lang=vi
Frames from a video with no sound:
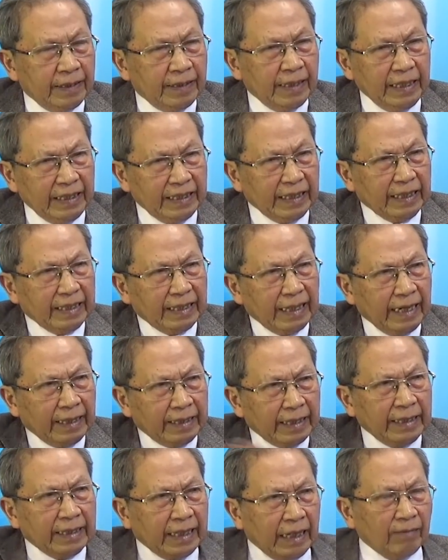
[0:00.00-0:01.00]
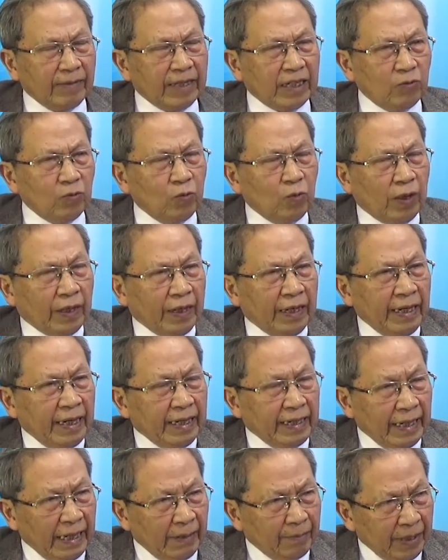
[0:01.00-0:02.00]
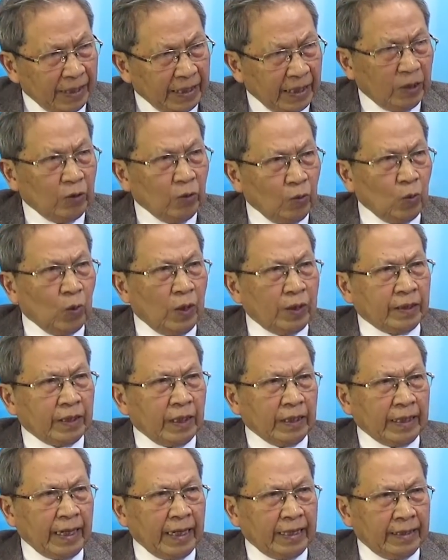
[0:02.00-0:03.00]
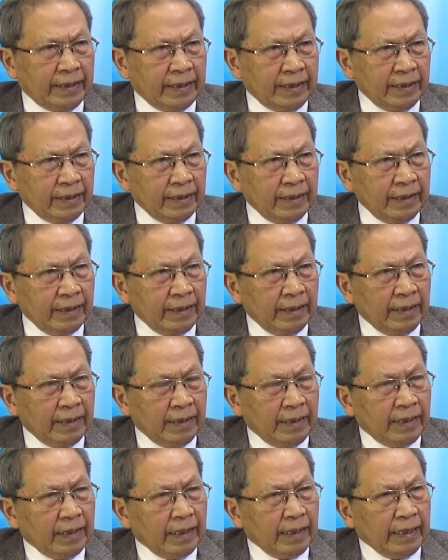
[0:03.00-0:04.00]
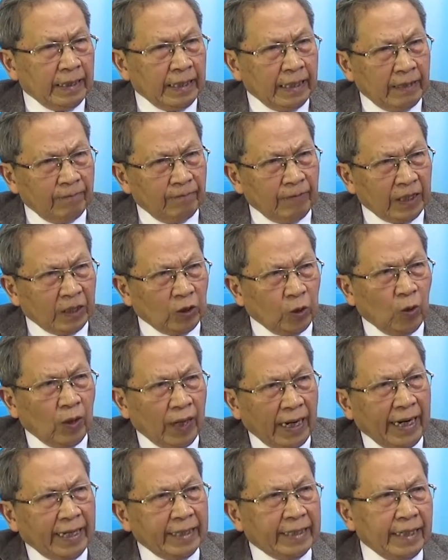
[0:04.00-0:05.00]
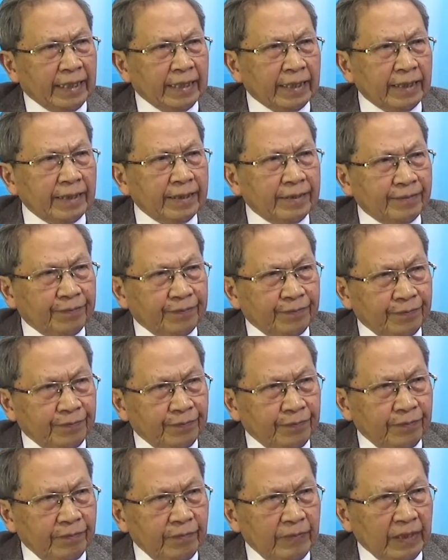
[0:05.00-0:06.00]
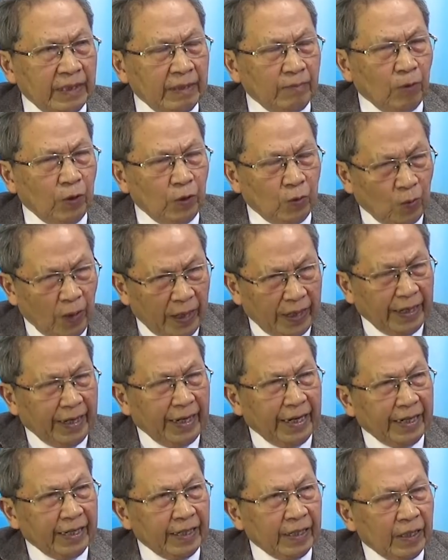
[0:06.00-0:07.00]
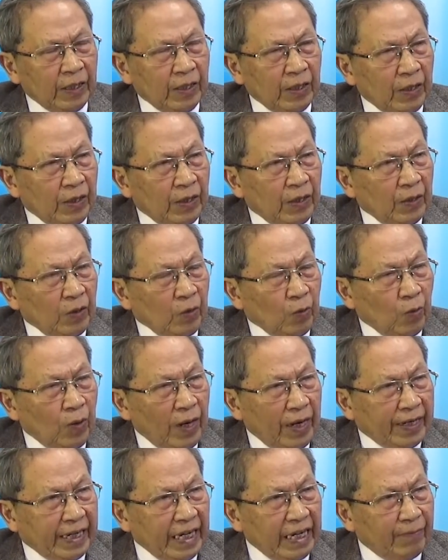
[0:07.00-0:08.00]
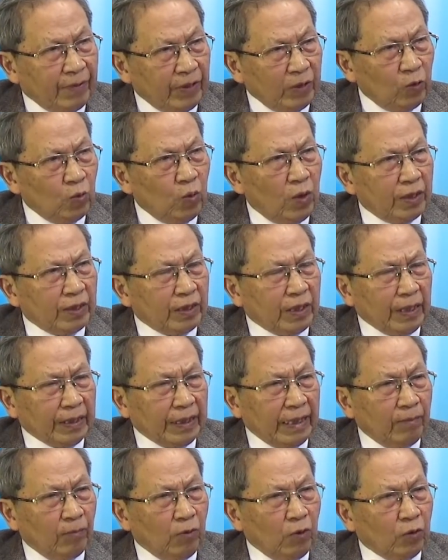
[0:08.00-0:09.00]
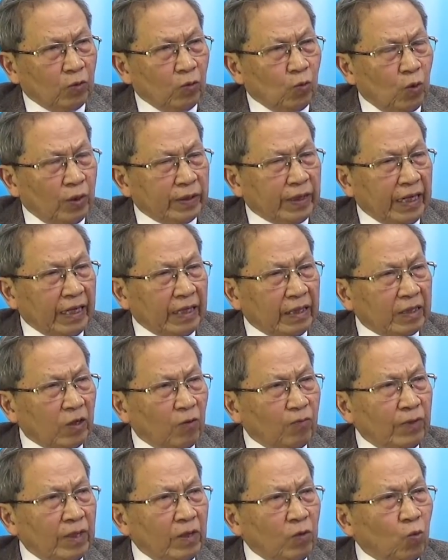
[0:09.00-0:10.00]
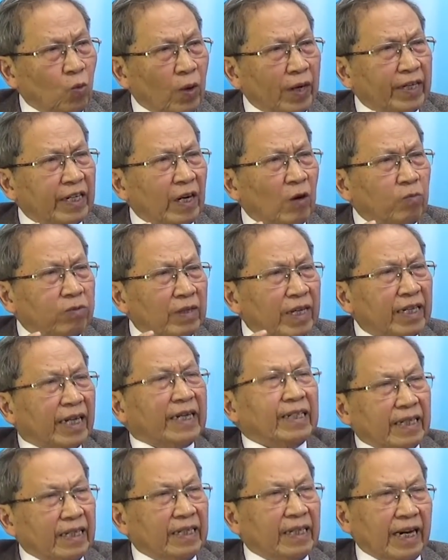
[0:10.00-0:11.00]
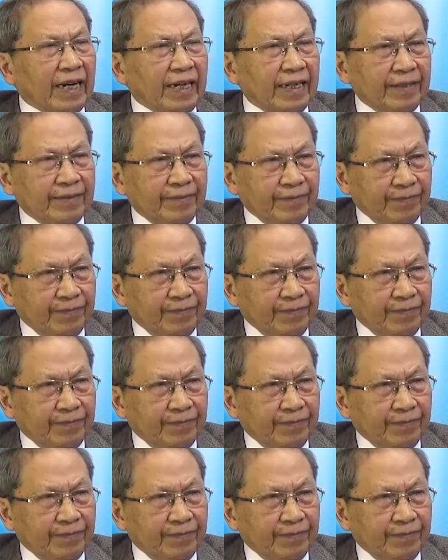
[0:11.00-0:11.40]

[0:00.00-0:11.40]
trên diễn đàn kinh tế của Trung Quốc, đến bây giờ Trung Quốc trở thành nhân vật thứ hai thế giới. Cái mối quan hệ Hoa Kỳ và Trung Quốc trở thành một quốc tế song phương quan trọng nhất hành tinh này.